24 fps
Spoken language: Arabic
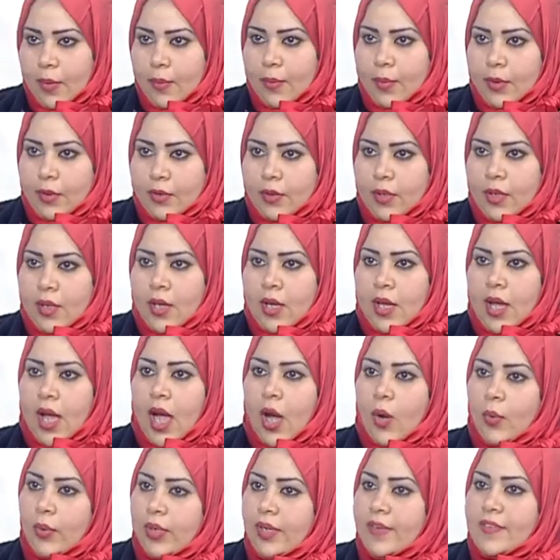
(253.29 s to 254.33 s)
بعض لكن لو
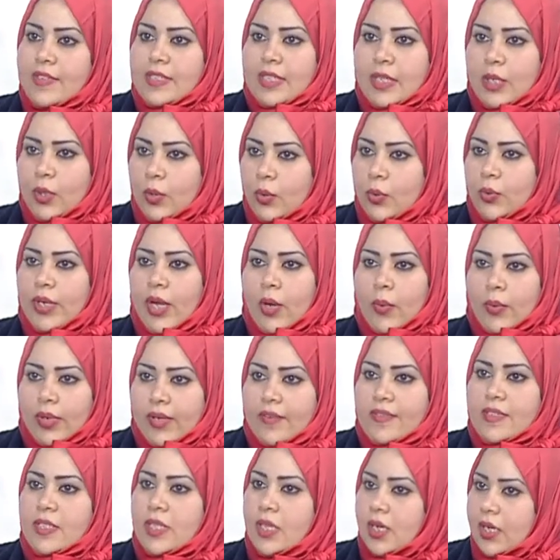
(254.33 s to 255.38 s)
مختلفين أو نفس ما ينفعش او
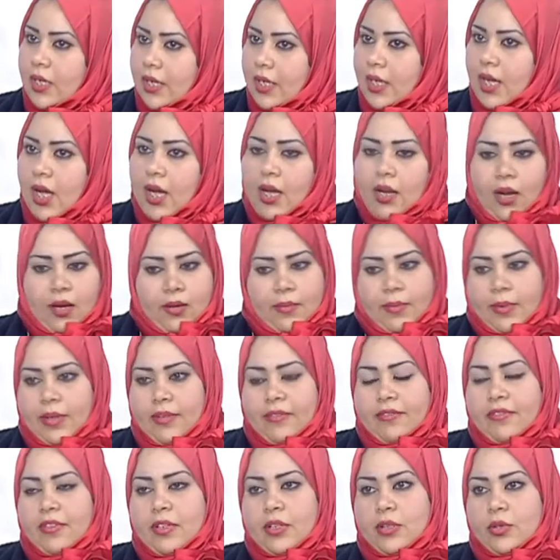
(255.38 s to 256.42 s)
نفس الريحه لا ما
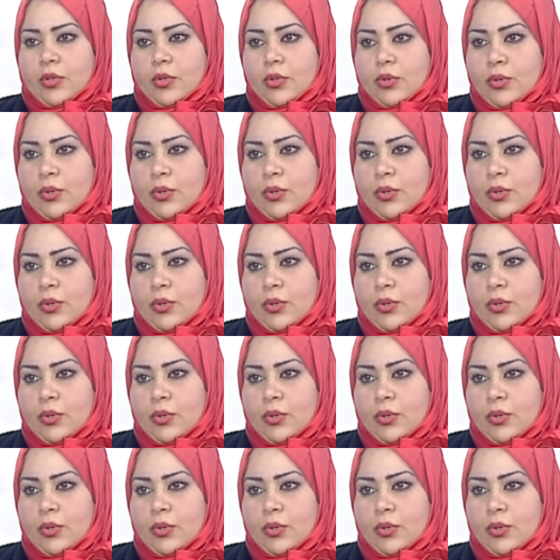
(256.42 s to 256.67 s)
ينفعش